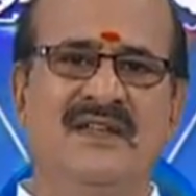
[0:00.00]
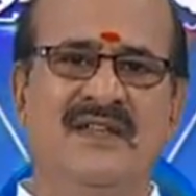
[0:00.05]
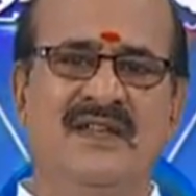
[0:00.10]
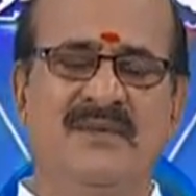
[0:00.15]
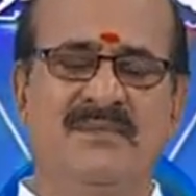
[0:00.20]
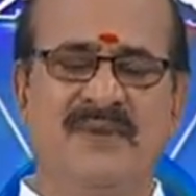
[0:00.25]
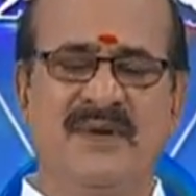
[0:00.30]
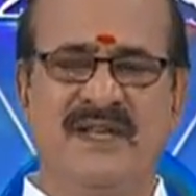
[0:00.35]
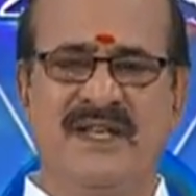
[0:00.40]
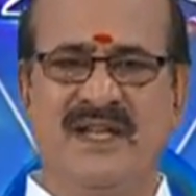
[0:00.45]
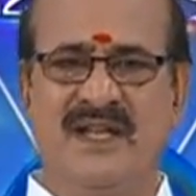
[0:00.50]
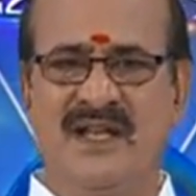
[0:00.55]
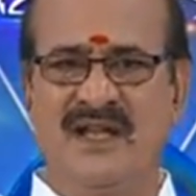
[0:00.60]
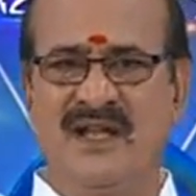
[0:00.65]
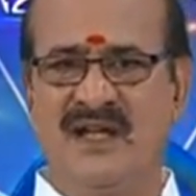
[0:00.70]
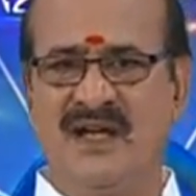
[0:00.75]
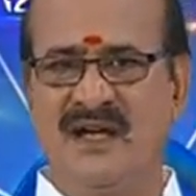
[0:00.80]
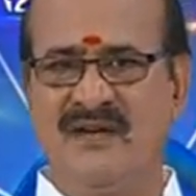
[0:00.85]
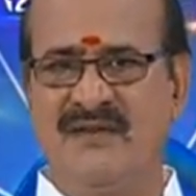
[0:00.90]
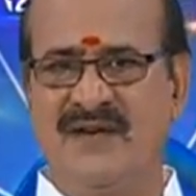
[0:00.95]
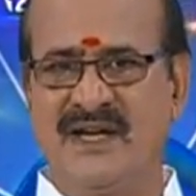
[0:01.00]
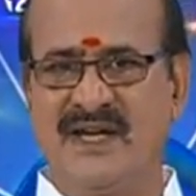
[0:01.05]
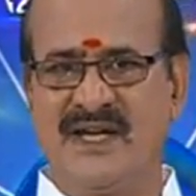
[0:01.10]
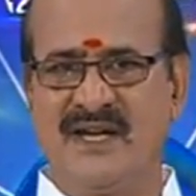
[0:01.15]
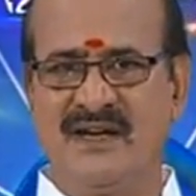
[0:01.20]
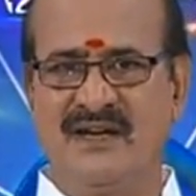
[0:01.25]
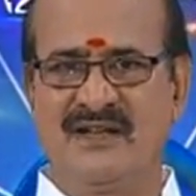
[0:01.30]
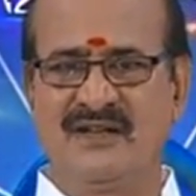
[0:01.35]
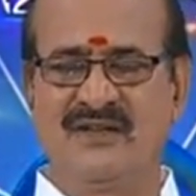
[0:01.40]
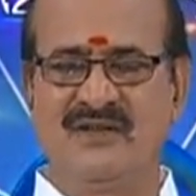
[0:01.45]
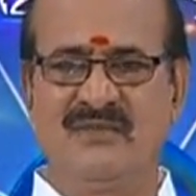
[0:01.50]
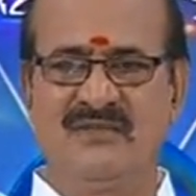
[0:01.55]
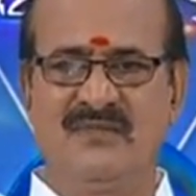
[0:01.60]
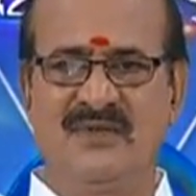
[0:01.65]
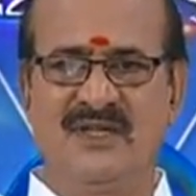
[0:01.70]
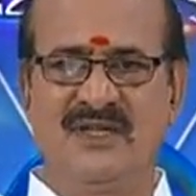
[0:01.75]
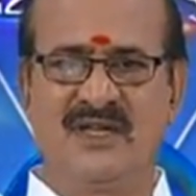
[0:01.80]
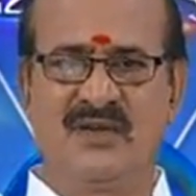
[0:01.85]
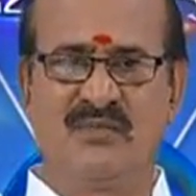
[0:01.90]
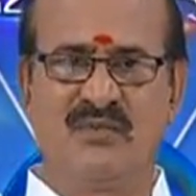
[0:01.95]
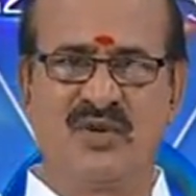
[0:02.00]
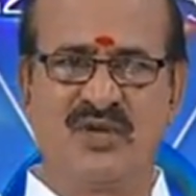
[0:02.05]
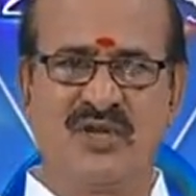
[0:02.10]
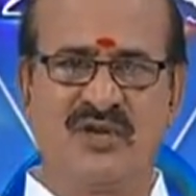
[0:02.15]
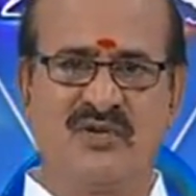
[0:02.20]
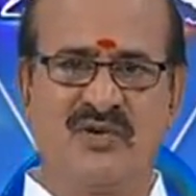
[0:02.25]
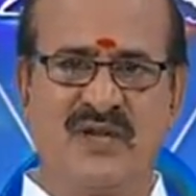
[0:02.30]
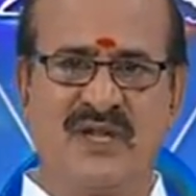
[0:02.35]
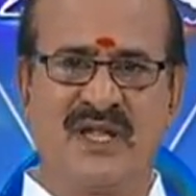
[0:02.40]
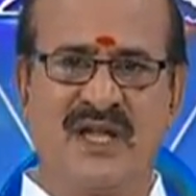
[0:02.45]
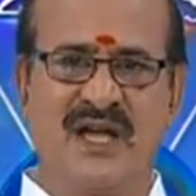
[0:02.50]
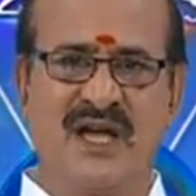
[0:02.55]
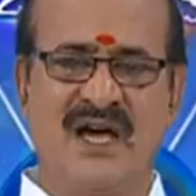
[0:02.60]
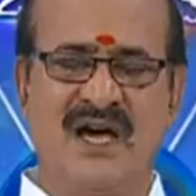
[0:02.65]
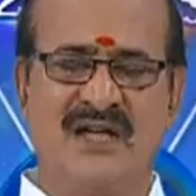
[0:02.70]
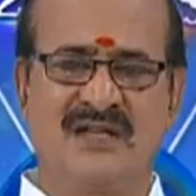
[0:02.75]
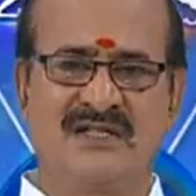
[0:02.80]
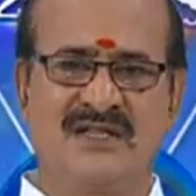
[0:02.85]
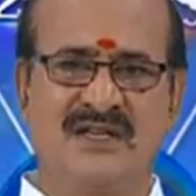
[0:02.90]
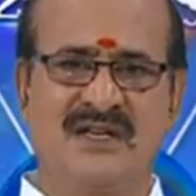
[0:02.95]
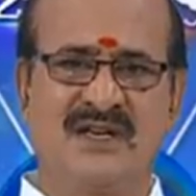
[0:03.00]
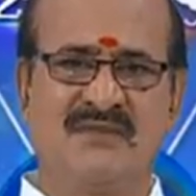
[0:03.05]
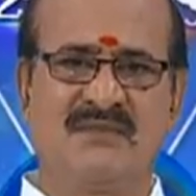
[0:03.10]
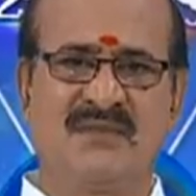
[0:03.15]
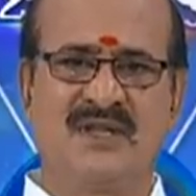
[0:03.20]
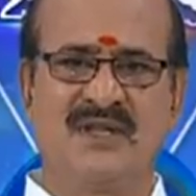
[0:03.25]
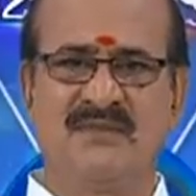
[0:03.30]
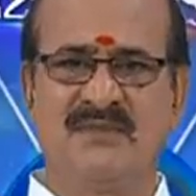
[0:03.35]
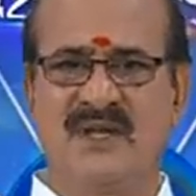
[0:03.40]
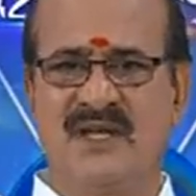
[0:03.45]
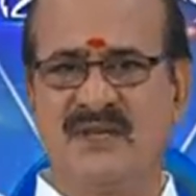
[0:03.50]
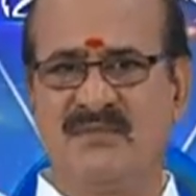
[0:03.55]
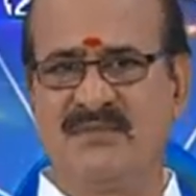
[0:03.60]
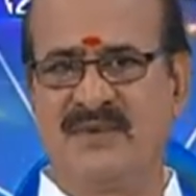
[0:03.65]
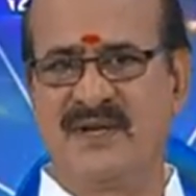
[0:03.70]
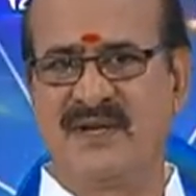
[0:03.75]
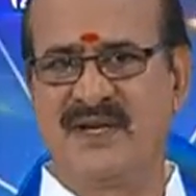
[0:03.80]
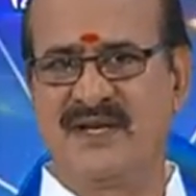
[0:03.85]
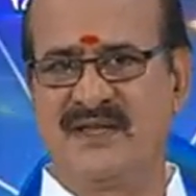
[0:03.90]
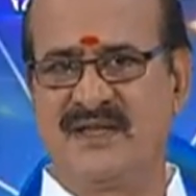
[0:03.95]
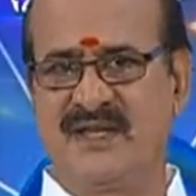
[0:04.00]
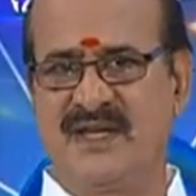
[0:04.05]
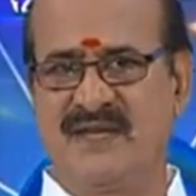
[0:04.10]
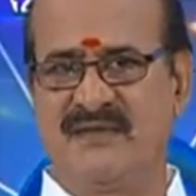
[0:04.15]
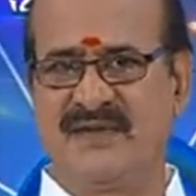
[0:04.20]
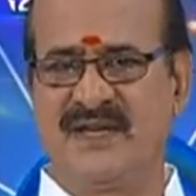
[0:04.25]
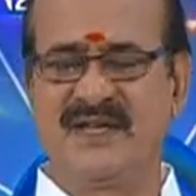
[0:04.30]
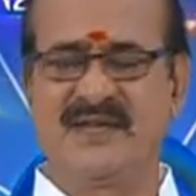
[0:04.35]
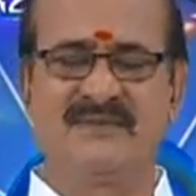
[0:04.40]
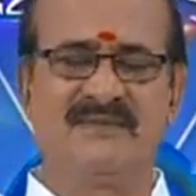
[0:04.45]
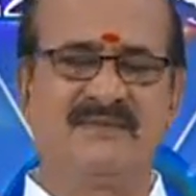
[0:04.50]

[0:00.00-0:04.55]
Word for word: இப்படி எல்லா வகைகளுக்கும் இந்த புதனுடைய ஆற்றல் என்பது மிகப்பெரிய தேவை